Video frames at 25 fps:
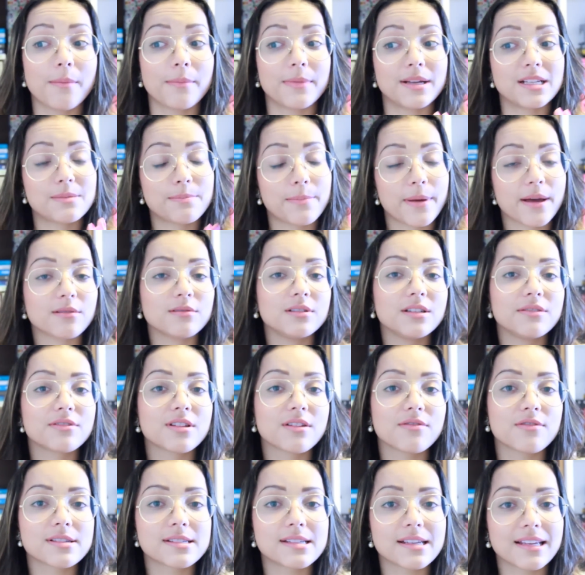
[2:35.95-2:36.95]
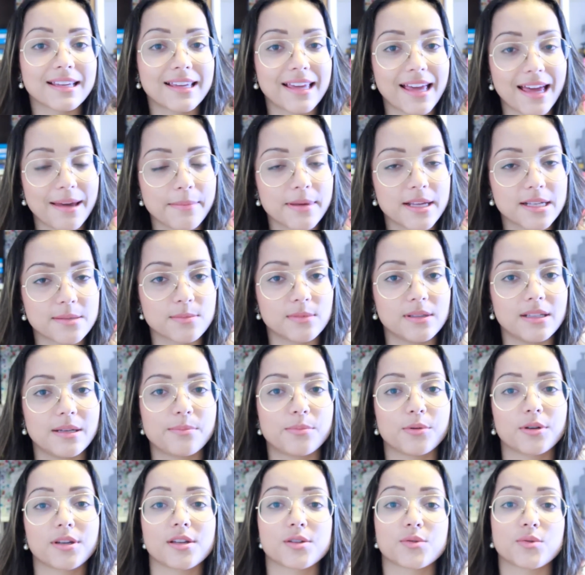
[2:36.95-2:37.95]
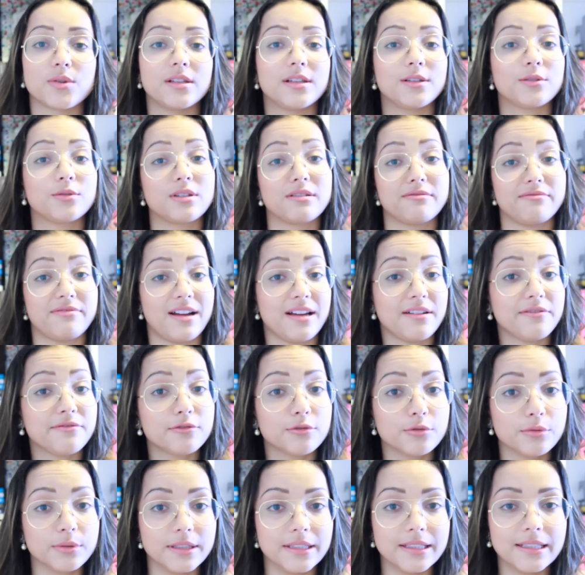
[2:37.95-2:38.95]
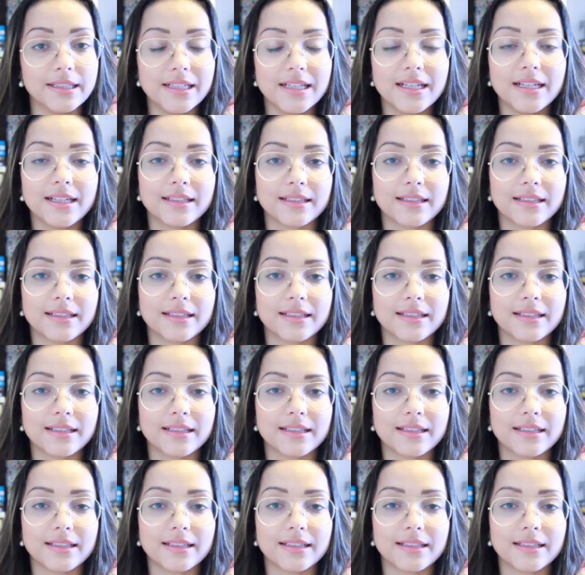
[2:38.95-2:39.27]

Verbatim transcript: mas pega um livro que você quer mesmo ler, porque a sua leitura vai fluir,